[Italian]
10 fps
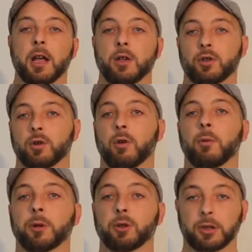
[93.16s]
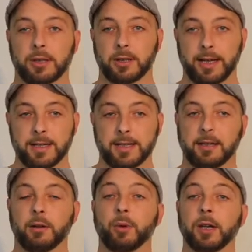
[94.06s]
Sono prodotti
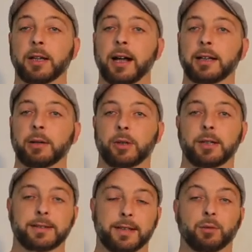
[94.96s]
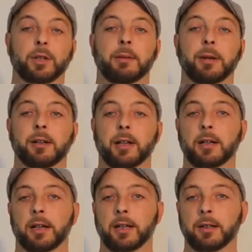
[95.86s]
realizzati qui in Italia utilizzando unicamente
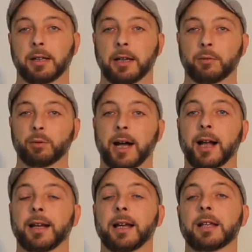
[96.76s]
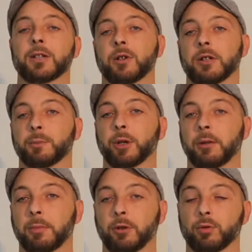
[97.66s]
ingredienti naturali e sono
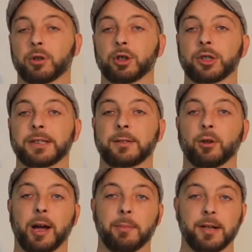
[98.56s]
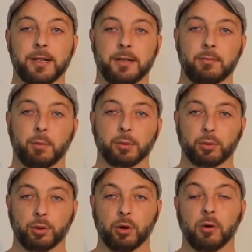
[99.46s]
disponibili sul nostro sito
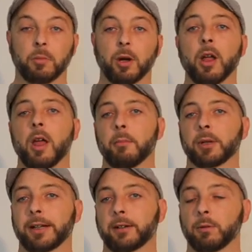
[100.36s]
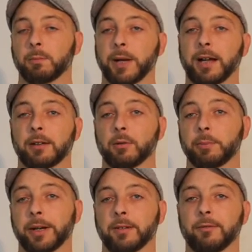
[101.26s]
capellissimo.com. Potrete comprarli ad un
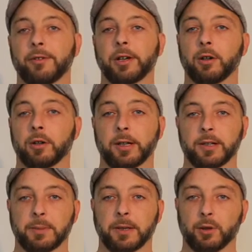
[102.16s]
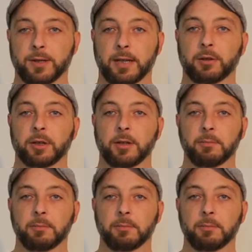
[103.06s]
prezzo inferiore rispetto ai saloni di